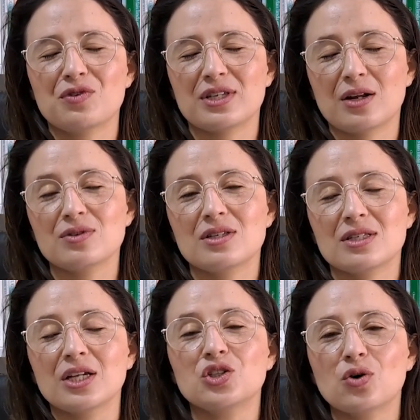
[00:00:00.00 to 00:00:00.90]
Se você não se
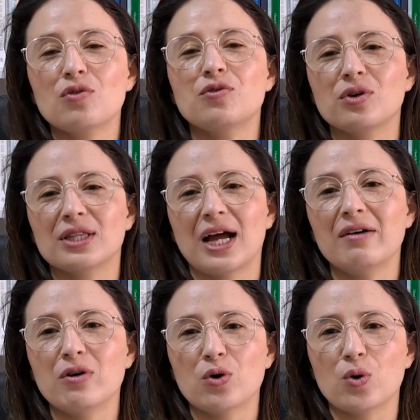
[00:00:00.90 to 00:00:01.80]
sente
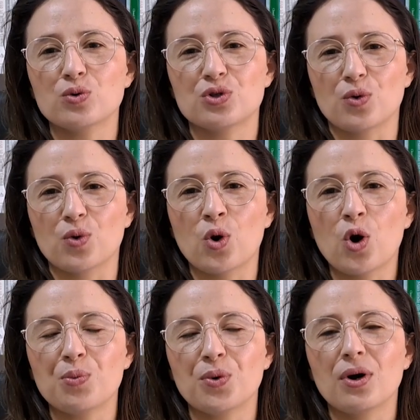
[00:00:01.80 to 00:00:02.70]
confortável com o seu
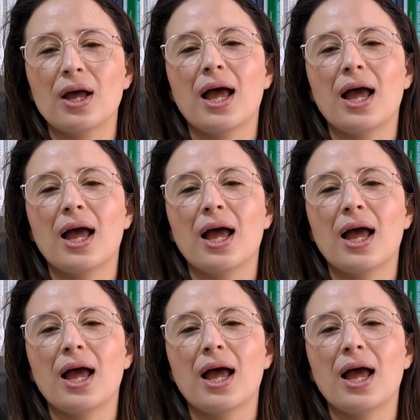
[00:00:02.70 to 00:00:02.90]
corpo,